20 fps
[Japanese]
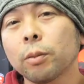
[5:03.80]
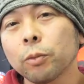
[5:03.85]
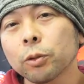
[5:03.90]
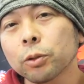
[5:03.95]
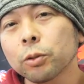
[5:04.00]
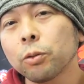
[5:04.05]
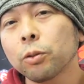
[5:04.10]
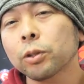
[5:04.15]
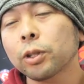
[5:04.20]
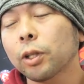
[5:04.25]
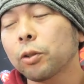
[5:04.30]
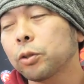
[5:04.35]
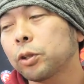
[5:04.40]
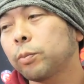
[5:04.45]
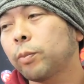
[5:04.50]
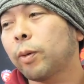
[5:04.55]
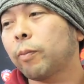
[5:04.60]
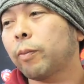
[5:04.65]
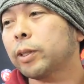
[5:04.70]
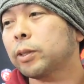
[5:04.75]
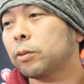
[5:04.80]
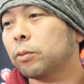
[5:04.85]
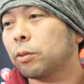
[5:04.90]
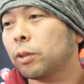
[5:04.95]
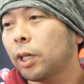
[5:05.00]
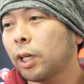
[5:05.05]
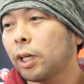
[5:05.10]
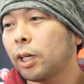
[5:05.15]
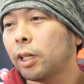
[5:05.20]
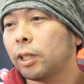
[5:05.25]
でもすごく楽しめます
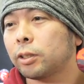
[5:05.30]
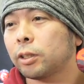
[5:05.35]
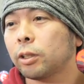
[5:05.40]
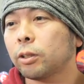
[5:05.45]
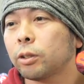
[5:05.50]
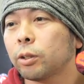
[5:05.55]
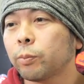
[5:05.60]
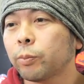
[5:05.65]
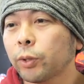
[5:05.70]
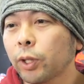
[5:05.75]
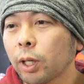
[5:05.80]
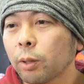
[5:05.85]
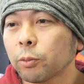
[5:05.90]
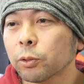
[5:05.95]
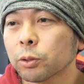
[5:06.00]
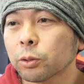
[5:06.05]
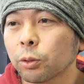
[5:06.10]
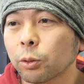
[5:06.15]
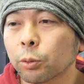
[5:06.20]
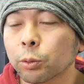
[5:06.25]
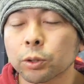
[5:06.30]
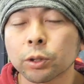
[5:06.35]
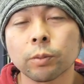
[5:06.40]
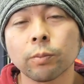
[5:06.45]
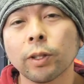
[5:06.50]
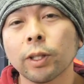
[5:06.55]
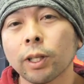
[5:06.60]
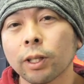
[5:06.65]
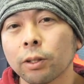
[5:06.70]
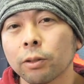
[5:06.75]
ので、シングルプレイもすごいおす
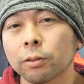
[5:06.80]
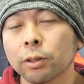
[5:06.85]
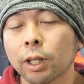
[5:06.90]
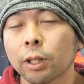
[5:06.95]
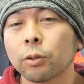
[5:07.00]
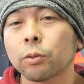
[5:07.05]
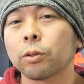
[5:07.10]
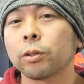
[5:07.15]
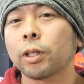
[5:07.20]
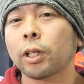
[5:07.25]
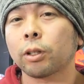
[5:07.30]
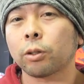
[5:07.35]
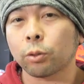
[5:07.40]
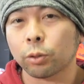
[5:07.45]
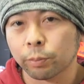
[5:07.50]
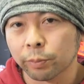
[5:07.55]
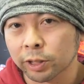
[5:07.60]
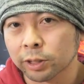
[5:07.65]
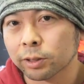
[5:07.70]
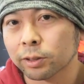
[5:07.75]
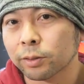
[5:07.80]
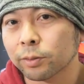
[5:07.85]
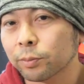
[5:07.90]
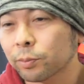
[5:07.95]
すめできるタイトルになっております。